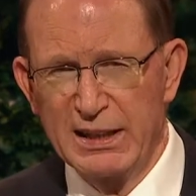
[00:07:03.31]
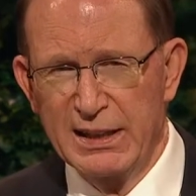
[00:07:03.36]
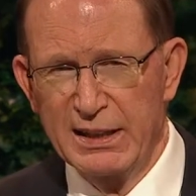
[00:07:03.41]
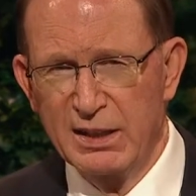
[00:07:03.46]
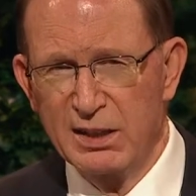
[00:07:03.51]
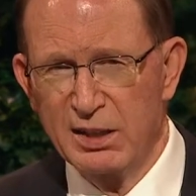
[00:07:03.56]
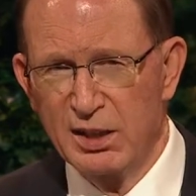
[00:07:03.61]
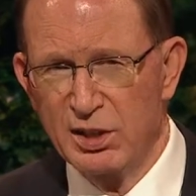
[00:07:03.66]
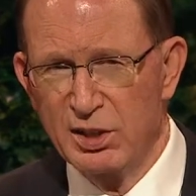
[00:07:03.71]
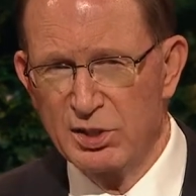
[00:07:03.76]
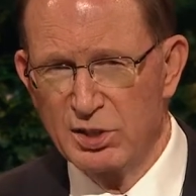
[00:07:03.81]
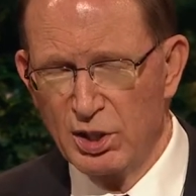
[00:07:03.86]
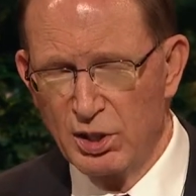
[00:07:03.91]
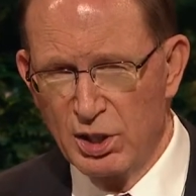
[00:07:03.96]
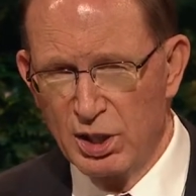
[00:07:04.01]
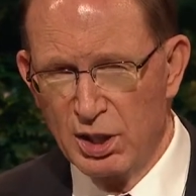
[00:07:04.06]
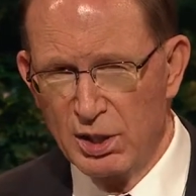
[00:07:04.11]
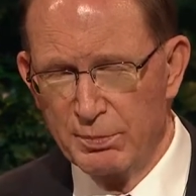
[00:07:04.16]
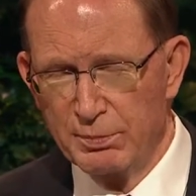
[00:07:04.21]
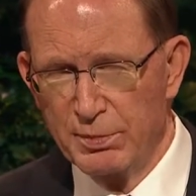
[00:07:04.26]
Un jour
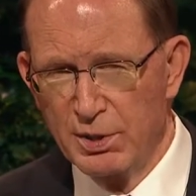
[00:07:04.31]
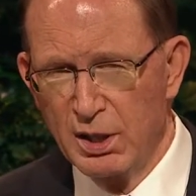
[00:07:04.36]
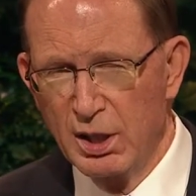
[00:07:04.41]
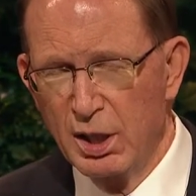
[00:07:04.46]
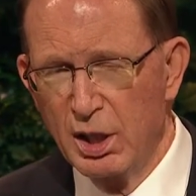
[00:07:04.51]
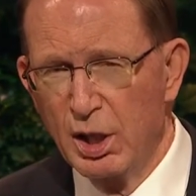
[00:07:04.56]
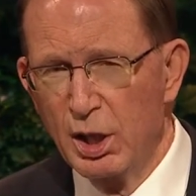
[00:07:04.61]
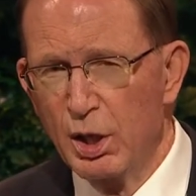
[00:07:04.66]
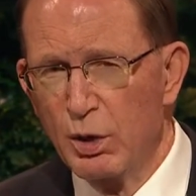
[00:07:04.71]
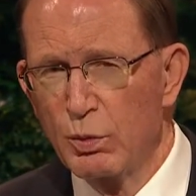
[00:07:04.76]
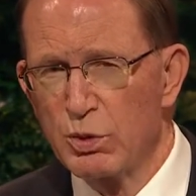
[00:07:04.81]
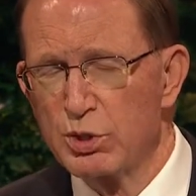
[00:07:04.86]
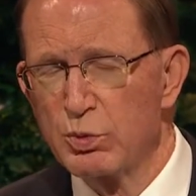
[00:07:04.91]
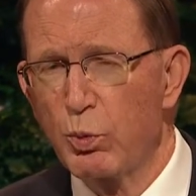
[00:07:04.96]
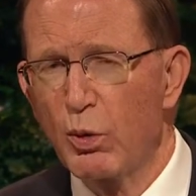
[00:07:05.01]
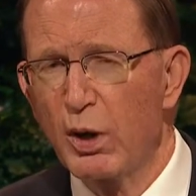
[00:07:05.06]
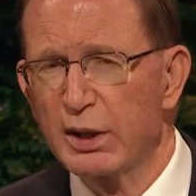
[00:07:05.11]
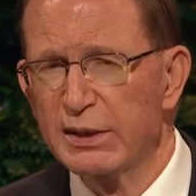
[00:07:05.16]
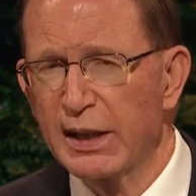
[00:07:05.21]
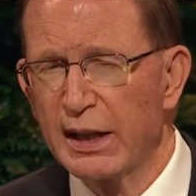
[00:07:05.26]
froid d'hiver,
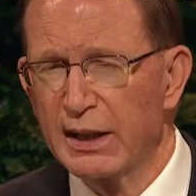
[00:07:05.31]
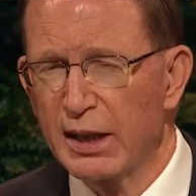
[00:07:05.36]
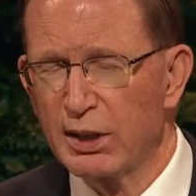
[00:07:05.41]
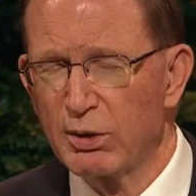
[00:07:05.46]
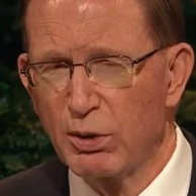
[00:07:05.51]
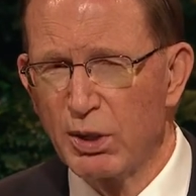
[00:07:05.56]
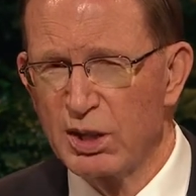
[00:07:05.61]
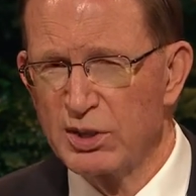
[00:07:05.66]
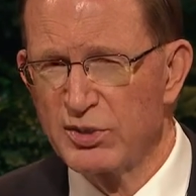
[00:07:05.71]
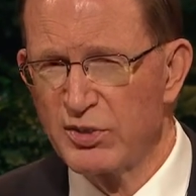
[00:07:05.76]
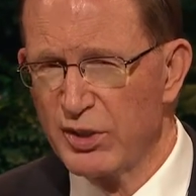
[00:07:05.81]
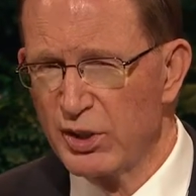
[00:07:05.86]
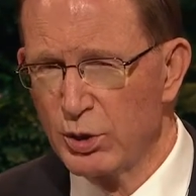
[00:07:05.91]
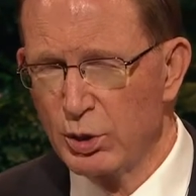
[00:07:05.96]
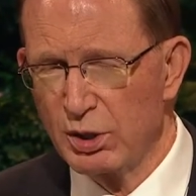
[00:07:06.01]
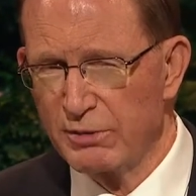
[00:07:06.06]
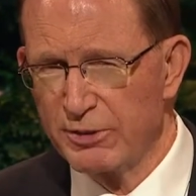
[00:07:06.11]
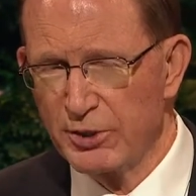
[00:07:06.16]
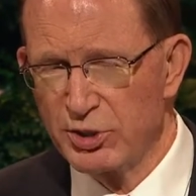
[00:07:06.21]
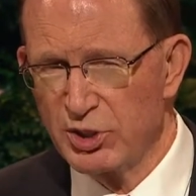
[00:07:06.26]
Tom,
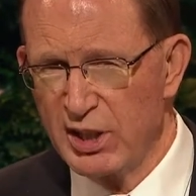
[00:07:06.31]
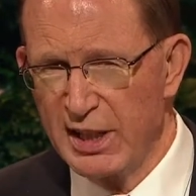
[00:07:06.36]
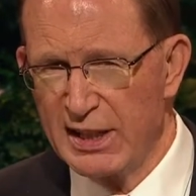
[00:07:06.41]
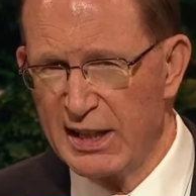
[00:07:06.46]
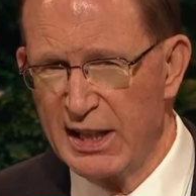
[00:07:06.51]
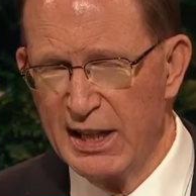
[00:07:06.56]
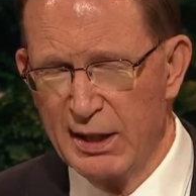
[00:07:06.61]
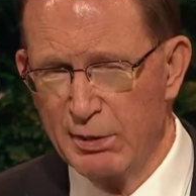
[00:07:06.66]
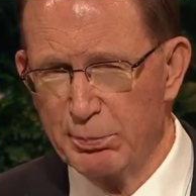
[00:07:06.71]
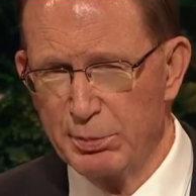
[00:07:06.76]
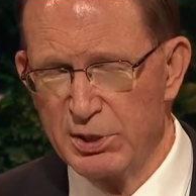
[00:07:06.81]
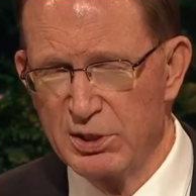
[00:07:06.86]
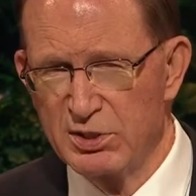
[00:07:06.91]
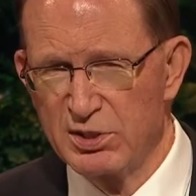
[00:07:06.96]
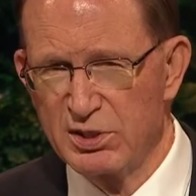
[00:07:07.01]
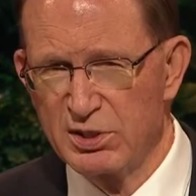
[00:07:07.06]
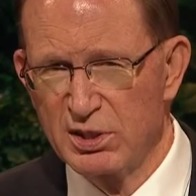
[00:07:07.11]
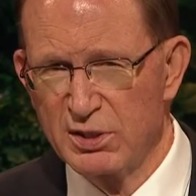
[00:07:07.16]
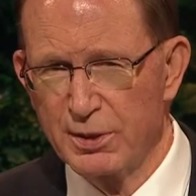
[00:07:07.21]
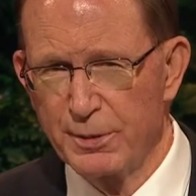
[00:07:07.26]
un autre de
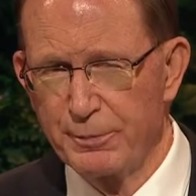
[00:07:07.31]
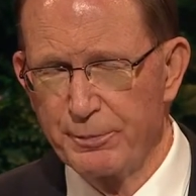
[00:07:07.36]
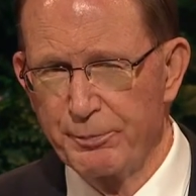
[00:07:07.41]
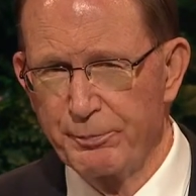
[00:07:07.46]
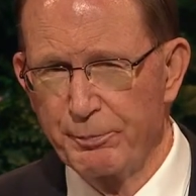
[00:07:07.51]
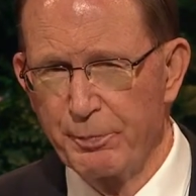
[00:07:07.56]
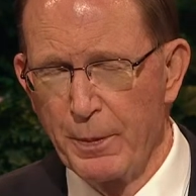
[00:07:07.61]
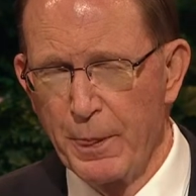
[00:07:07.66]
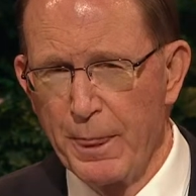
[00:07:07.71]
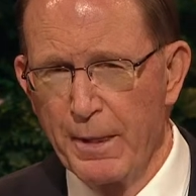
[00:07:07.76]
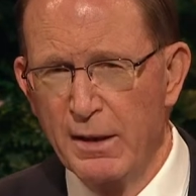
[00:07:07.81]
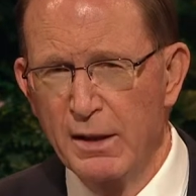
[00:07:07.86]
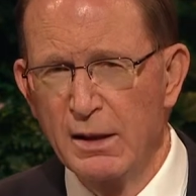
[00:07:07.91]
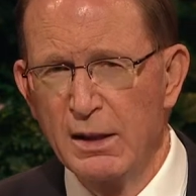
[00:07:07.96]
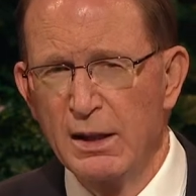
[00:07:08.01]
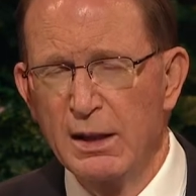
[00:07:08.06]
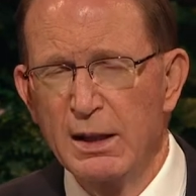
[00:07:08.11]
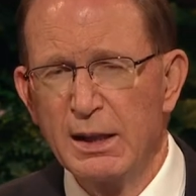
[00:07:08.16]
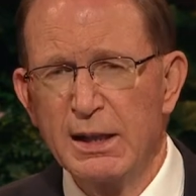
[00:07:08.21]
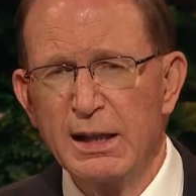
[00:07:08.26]
mes amis,
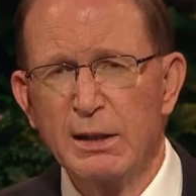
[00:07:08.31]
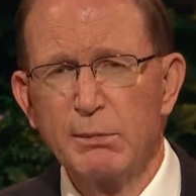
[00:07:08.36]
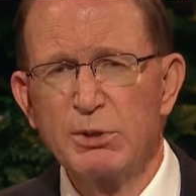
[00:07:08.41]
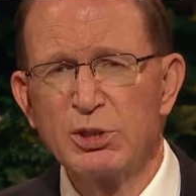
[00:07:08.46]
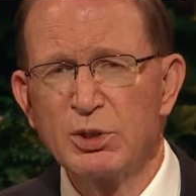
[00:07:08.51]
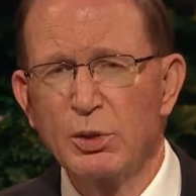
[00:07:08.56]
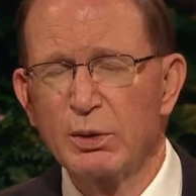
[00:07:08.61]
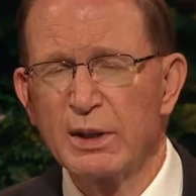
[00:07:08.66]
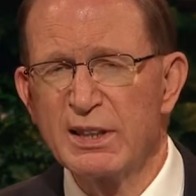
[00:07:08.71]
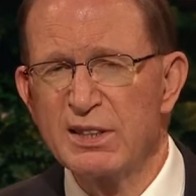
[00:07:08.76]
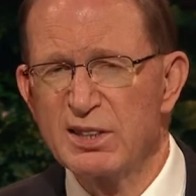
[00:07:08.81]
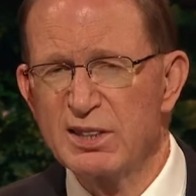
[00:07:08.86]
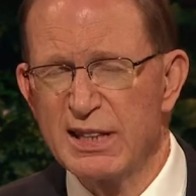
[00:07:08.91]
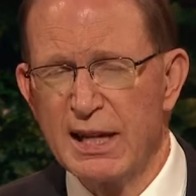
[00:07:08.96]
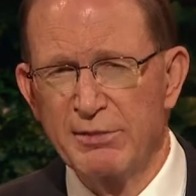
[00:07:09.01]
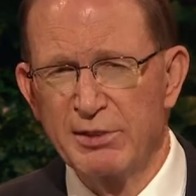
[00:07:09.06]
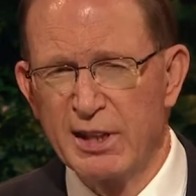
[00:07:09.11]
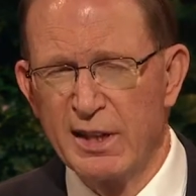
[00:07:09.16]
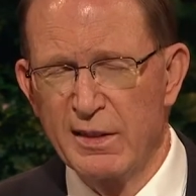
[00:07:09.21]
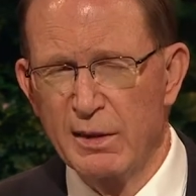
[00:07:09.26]
traversait le
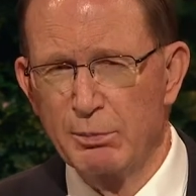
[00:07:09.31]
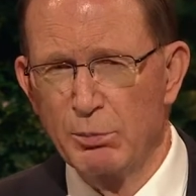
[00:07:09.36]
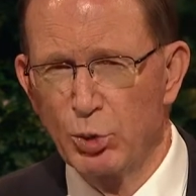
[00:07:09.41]
campus.